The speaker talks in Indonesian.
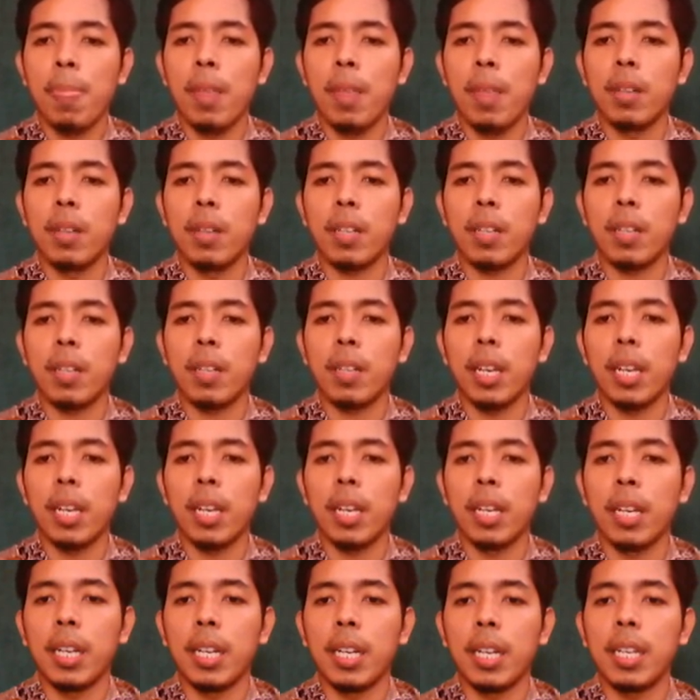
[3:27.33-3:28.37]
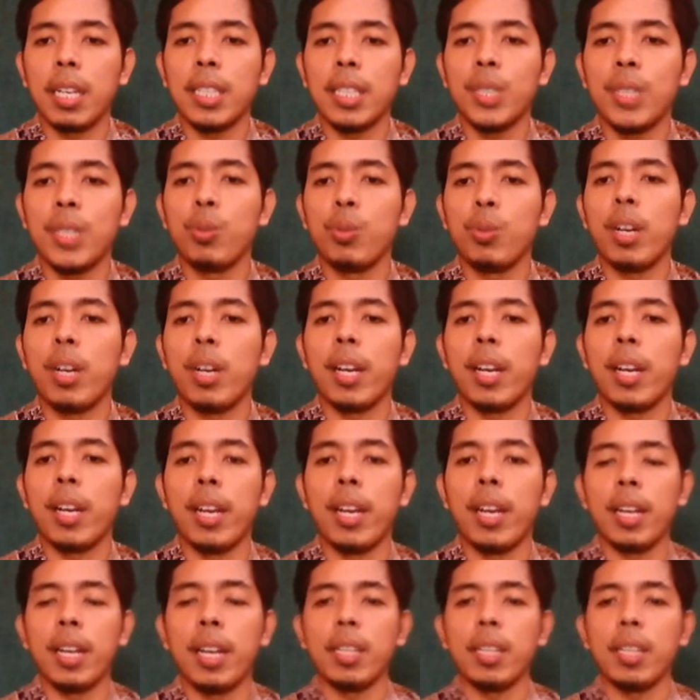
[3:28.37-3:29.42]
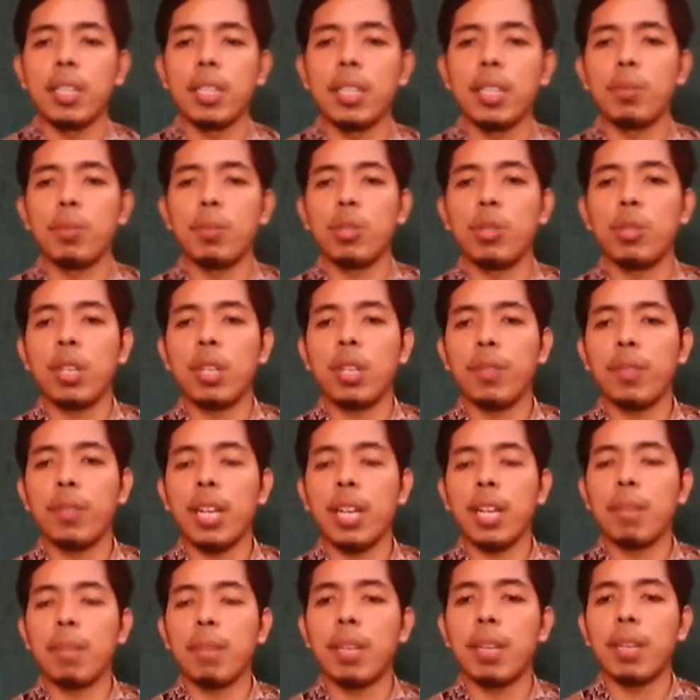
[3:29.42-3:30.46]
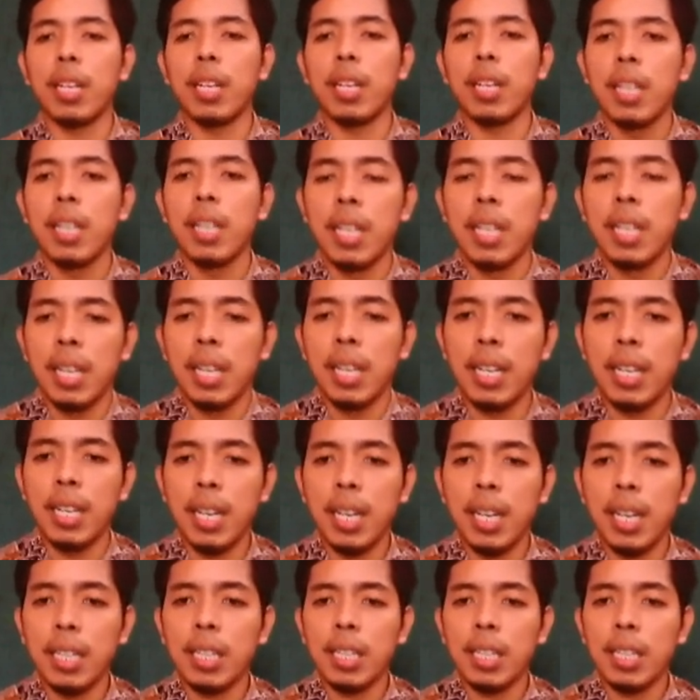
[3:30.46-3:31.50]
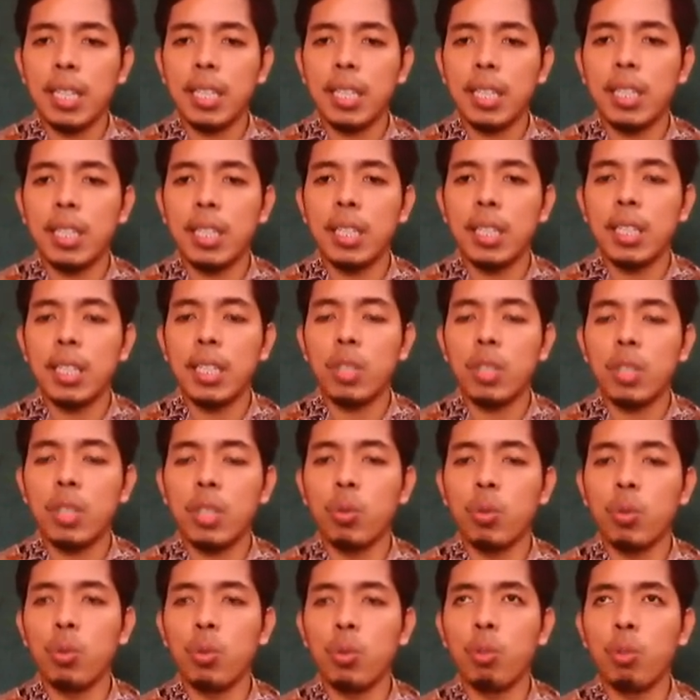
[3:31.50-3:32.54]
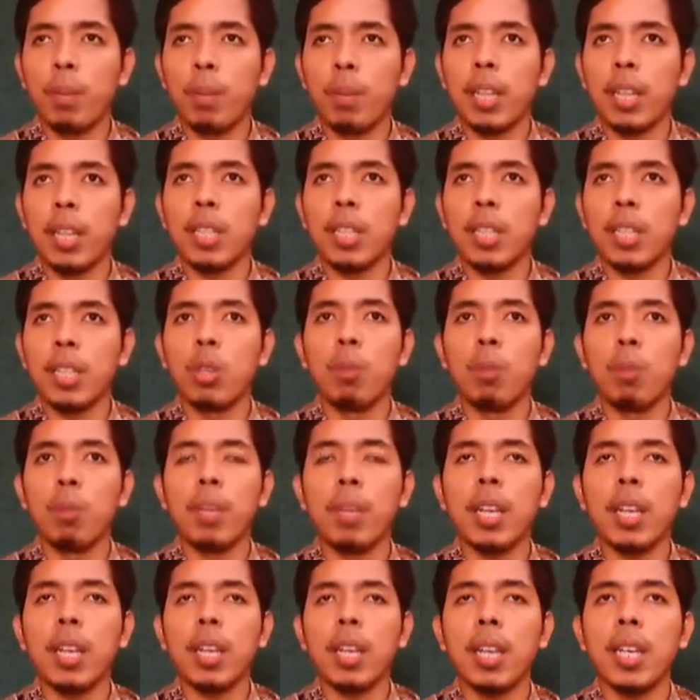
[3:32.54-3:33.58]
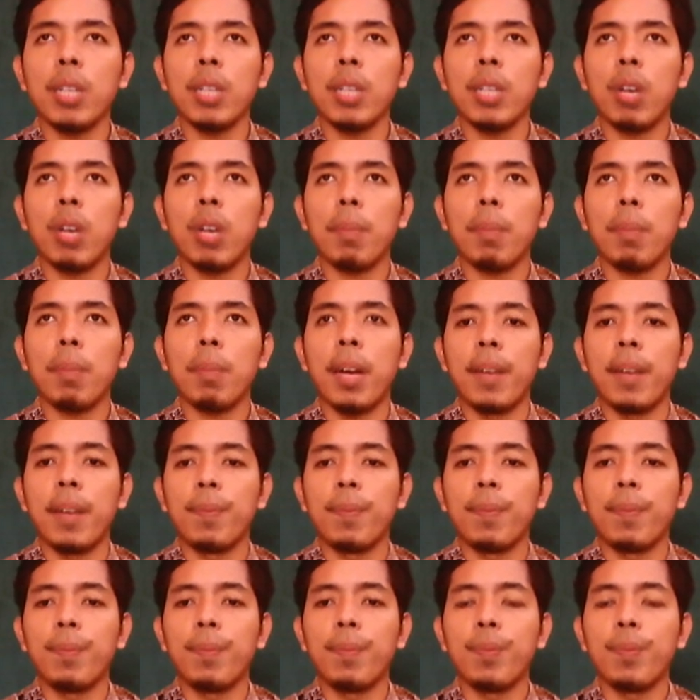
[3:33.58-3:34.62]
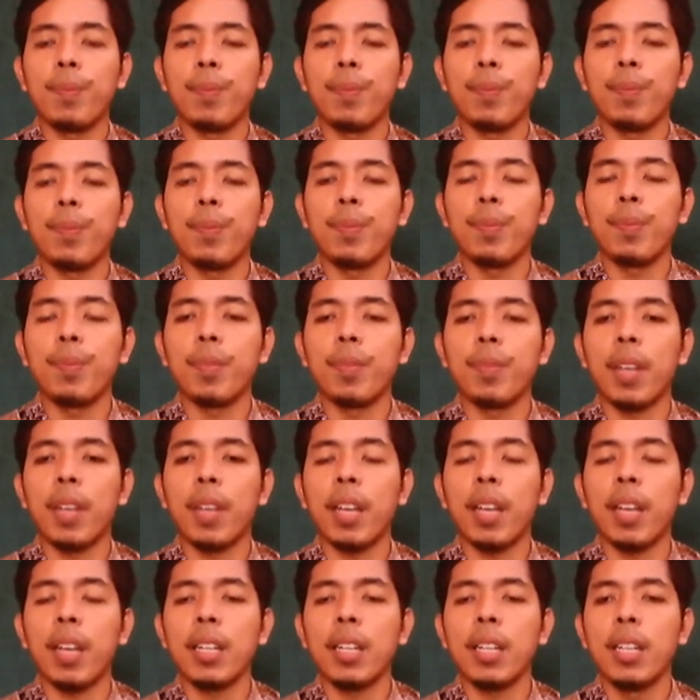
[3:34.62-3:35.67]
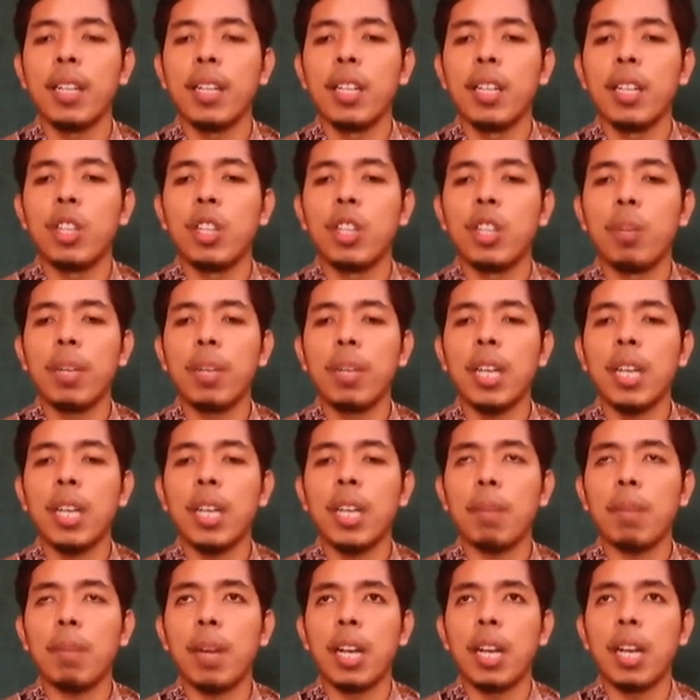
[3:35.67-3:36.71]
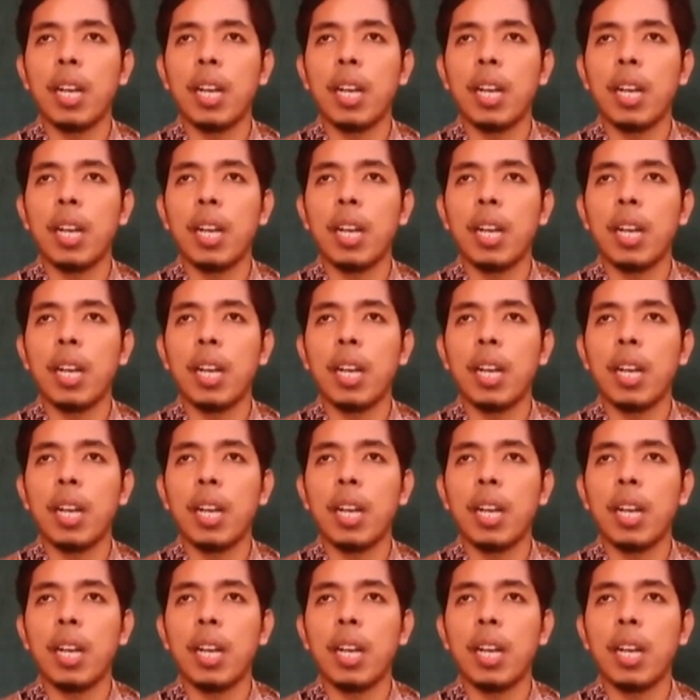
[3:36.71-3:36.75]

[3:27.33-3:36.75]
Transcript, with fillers: oke garis dua ya itu menunjukkan fiil amr lihat kulu berarti domirnya itu apa ya domirnya apa